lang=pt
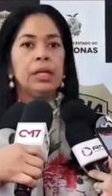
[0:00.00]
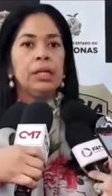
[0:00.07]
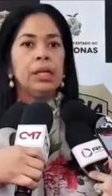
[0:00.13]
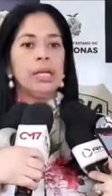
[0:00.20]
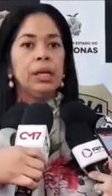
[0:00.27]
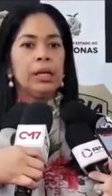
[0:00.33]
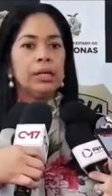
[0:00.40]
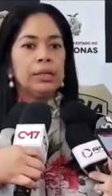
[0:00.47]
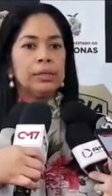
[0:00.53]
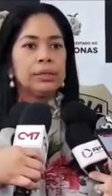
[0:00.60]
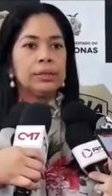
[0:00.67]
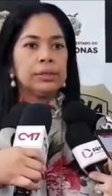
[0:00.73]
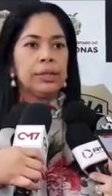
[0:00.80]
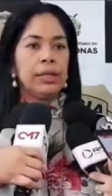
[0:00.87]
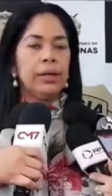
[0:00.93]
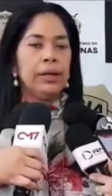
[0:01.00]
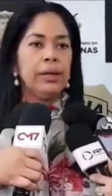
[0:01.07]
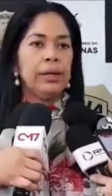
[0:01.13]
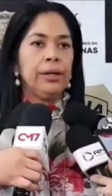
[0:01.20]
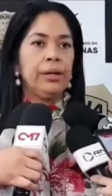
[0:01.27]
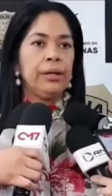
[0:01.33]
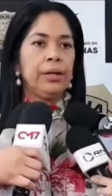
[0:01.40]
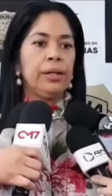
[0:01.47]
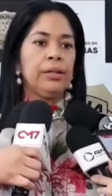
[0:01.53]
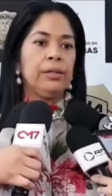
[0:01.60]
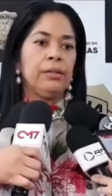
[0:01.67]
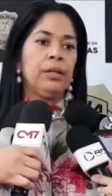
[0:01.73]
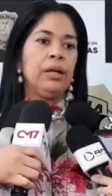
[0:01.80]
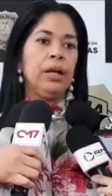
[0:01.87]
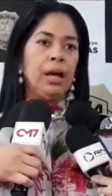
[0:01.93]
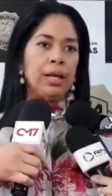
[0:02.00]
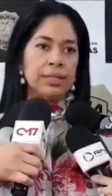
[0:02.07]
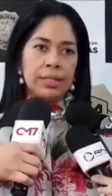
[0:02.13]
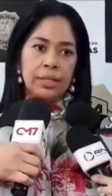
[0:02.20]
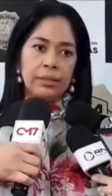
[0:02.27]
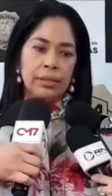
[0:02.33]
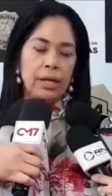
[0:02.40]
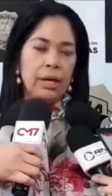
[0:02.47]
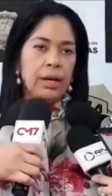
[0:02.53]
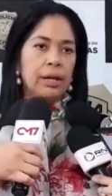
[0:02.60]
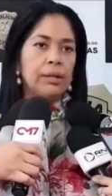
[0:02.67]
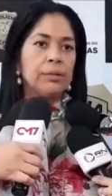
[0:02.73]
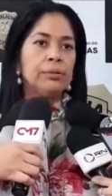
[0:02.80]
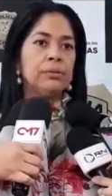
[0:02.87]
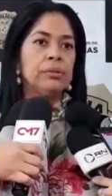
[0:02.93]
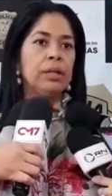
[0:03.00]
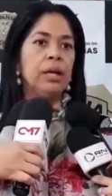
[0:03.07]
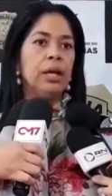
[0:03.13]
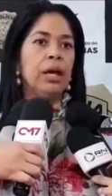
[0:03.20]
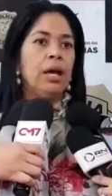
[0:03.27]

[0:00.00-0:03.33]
e elas é, aceitaram,